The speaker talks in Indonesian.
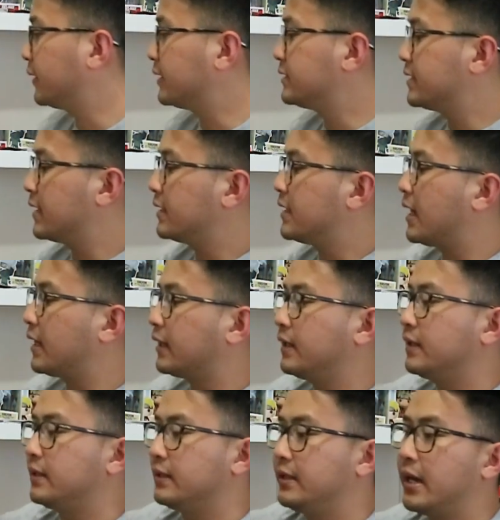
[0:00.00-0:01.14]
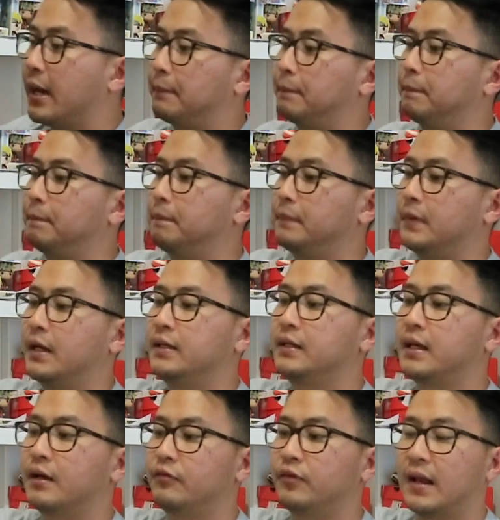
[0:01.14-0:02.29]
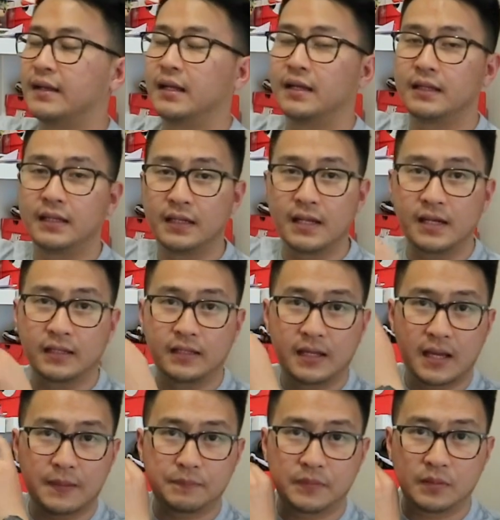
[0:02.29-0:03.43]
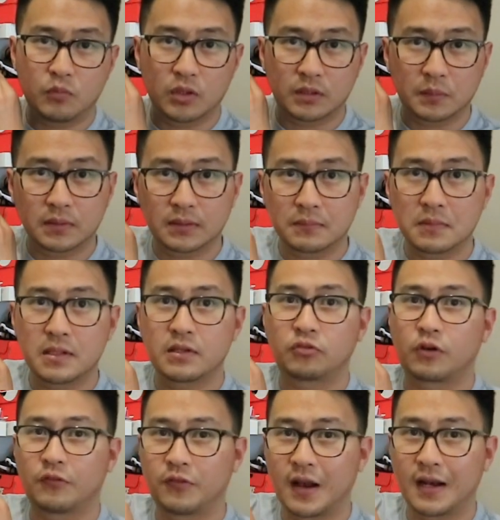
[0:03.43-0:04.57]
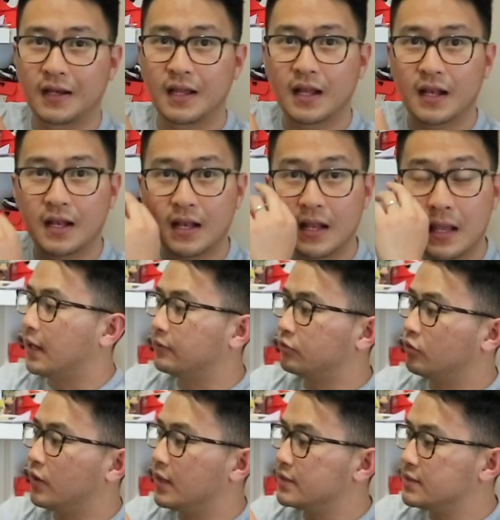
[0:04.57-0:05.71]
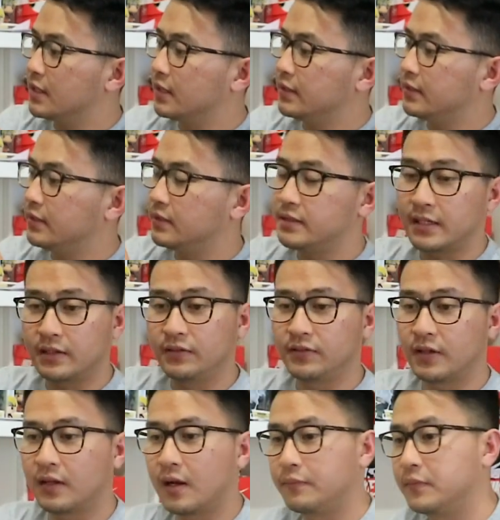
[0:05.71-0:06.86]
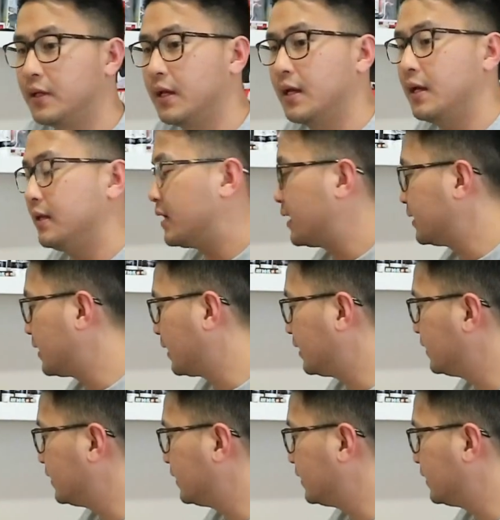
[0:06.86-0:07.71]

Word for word: kemeja dari Gap Nah ini kayak flanel gini dari Gap Ini buat temen-temen yang suka flanel Langsung aja dicek Instagramnya Dan